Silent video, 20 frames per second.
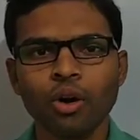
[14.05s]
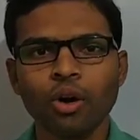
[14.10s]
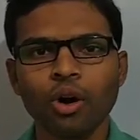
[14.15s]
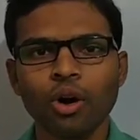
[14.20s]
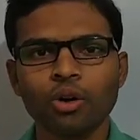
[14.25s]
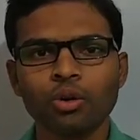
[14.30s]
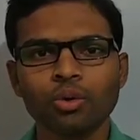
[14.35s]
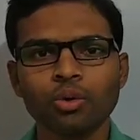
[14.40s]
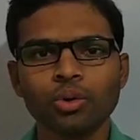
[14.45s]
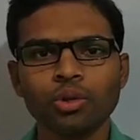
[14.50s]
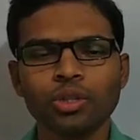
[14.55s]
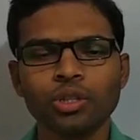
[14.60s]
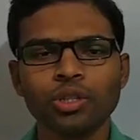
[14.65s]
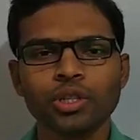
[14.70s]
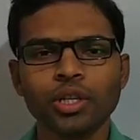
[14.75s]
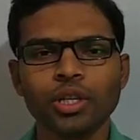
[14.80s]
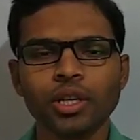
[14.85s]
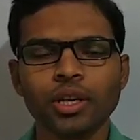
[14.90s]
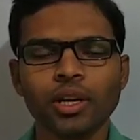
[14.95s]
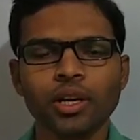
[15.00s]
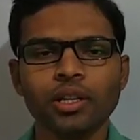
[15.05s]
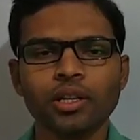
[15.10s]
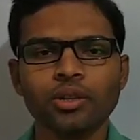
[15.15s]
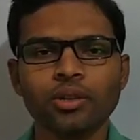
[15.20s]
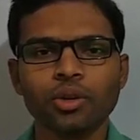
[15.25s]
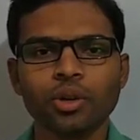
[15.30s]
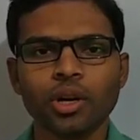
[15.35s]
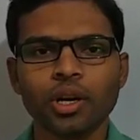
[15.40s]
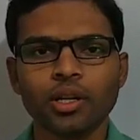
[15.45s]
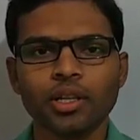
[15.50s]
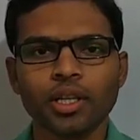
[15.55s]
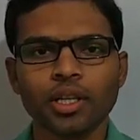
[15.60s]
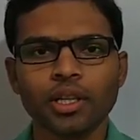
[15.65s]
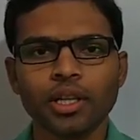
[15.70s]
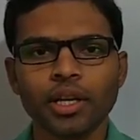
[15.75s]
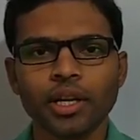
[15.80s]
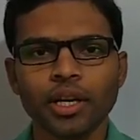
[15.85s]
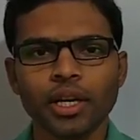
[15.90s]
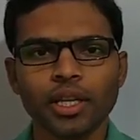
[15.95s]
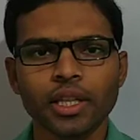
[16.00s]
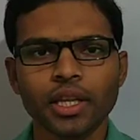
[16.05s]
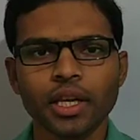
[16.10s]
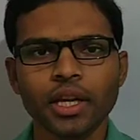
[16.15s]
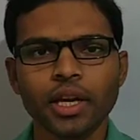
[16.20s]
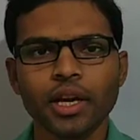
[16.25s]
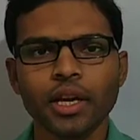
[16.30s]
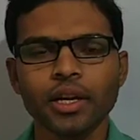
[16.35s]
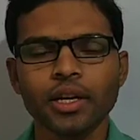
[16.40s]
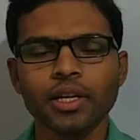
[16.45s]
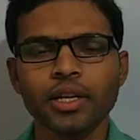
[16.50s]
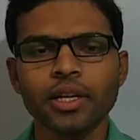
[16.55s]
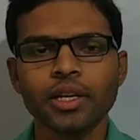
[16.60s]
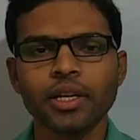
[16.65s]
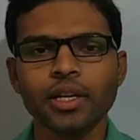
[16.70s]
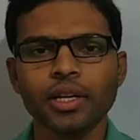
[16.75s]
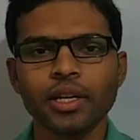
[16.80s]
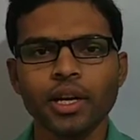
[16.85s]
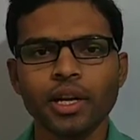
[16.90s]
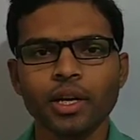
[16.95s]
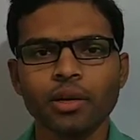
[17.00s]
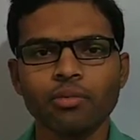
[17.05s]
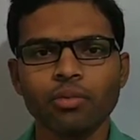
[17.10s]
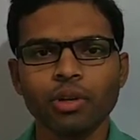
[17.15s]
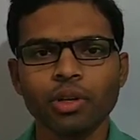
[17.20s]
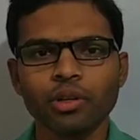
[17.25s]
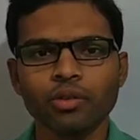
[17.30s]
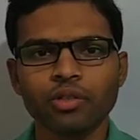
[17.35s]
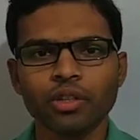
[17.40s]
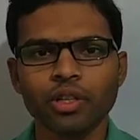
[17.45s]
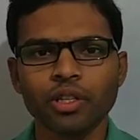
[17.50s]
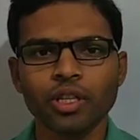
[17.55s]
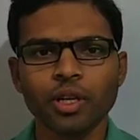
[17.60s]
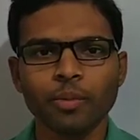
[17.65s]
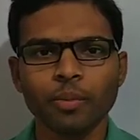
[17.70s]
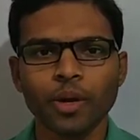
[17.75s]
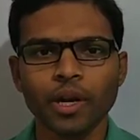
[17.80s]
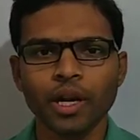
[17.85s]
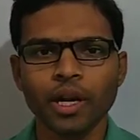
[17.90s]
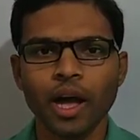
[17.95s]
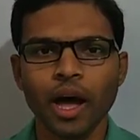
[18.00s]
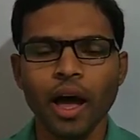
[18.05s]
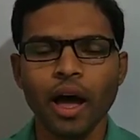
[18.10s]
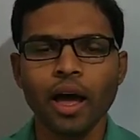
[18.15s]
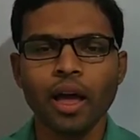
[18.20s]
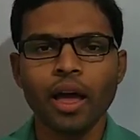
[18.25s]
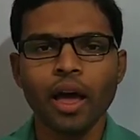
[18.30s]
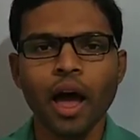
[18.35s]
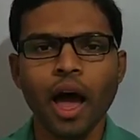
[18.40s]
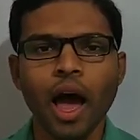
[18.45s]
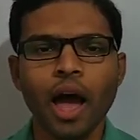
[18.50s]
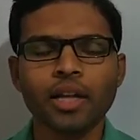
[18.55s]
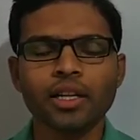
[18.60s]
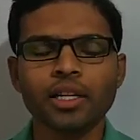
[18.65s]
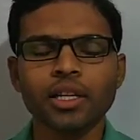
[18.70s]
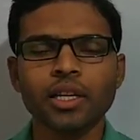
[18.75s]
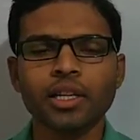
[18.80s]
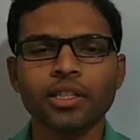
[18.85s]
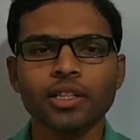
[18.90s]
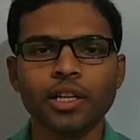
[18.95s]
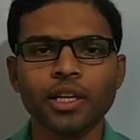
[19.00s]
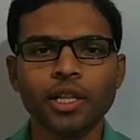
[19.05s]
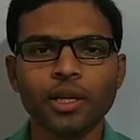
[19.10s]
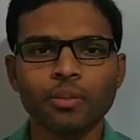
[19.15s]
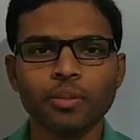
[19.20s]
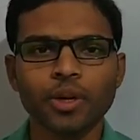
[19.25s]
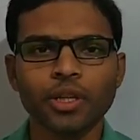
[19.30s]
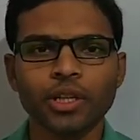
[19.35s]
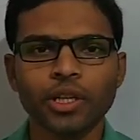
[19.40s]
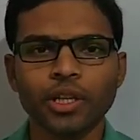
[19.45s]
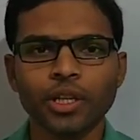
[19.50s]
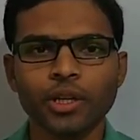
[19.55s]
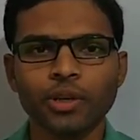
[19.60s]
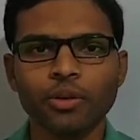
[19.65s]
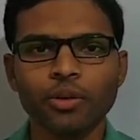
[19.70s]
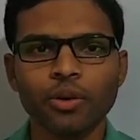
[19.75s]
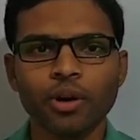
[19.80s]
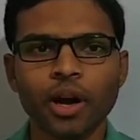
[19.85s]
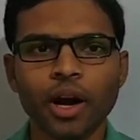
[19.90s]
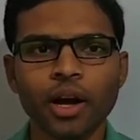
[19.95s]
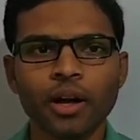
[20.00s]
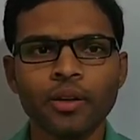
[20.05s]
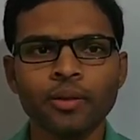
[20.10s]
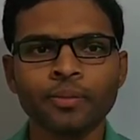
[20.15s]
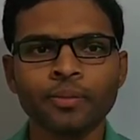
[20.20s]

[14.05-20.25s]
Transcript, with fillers: और कुछ जनरल इंट्रोडक्शन देखे थे हेरिडिटरी एंड इवोल्यूशन चैप्टर का आज लेक्चर नंबर थ्री होगा